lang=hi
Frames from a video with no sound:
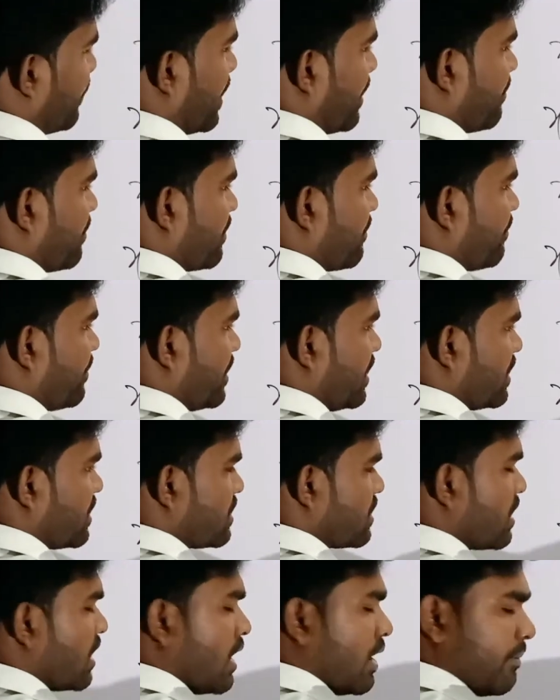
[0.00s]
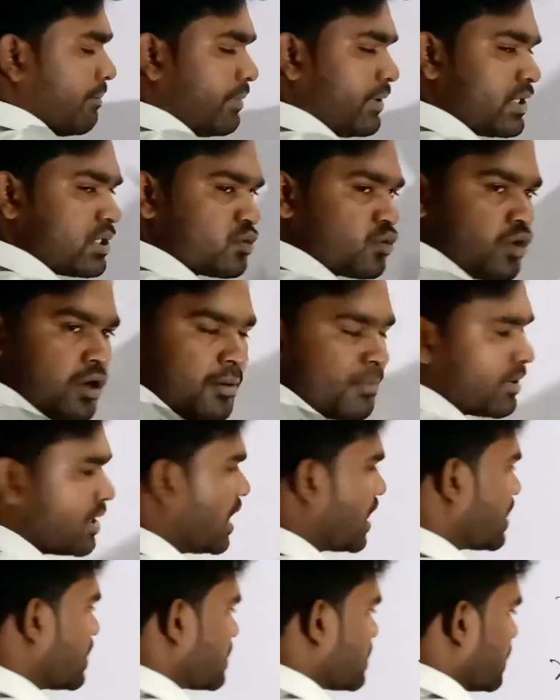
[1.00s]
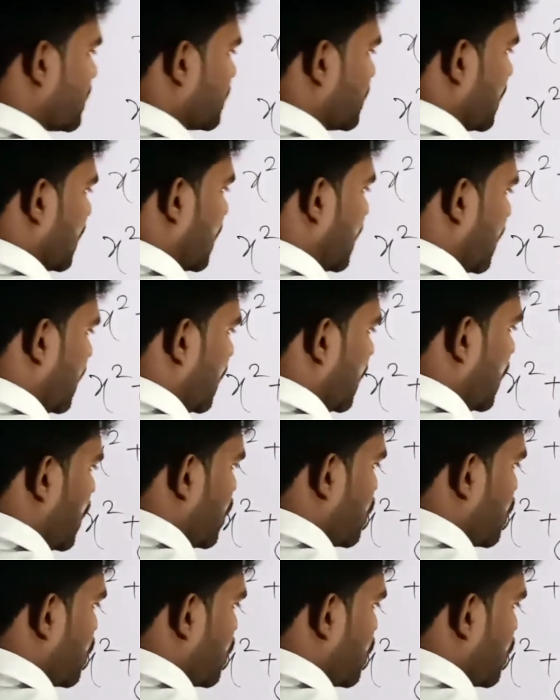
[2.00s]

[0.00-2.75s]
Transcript: बराबर बीस बीस को हम क्या कर सकते हैं